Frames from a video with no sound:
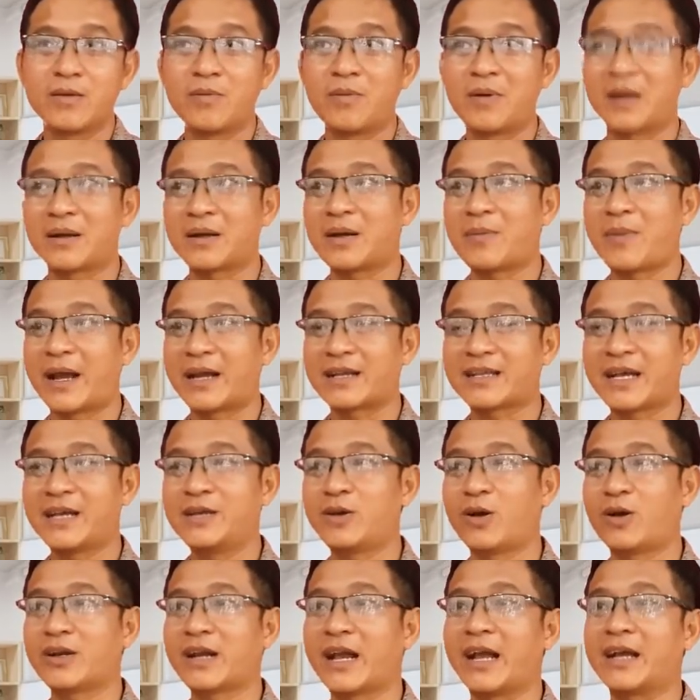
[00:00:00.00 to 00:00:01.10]
và các bạn thấy
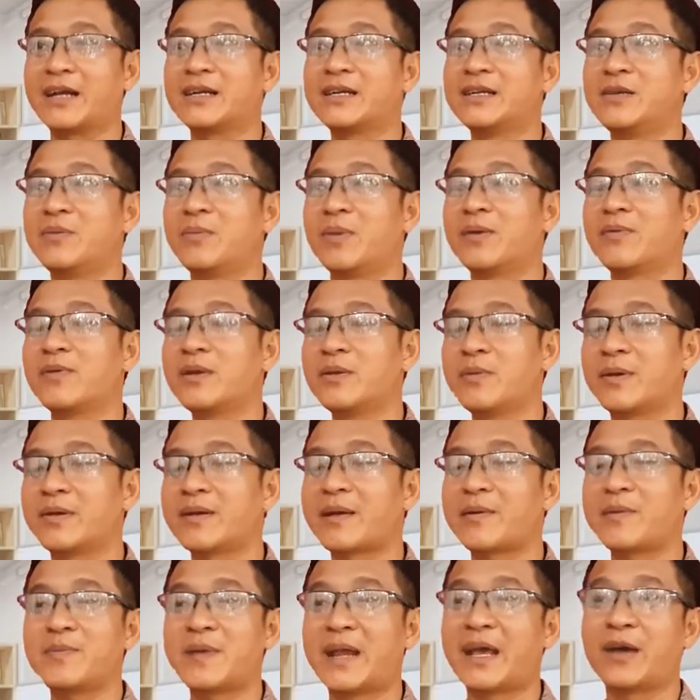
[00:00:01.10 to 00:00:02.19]
rõ ràng khi mà ví dụ
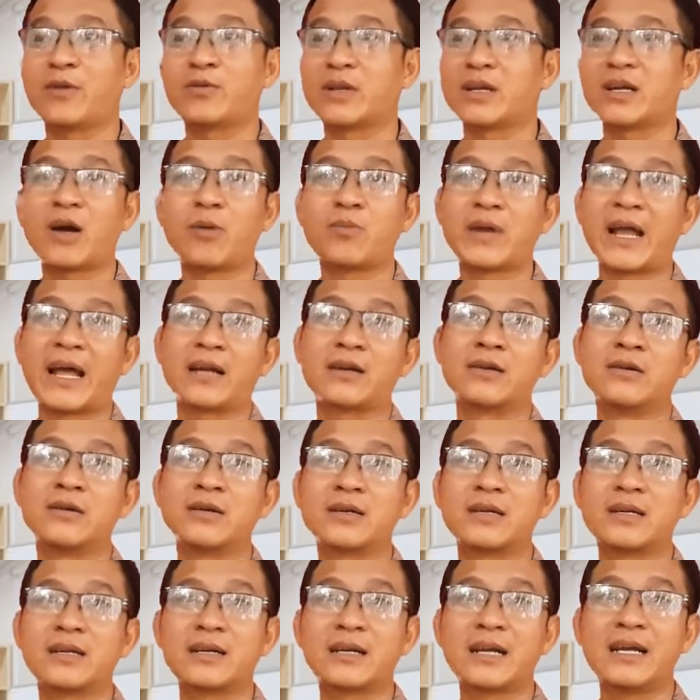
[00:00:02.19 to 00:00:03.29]
khác neo thì không đạt được
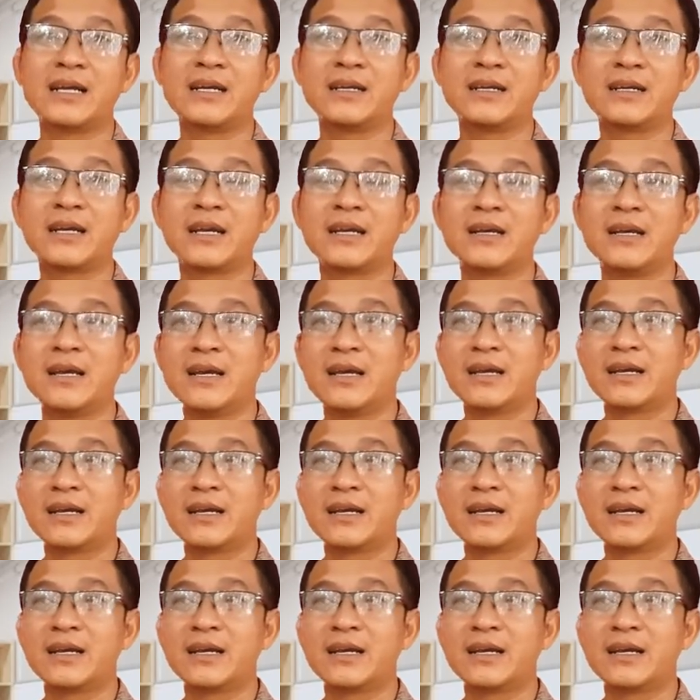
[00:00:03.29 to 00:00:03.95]
cái cái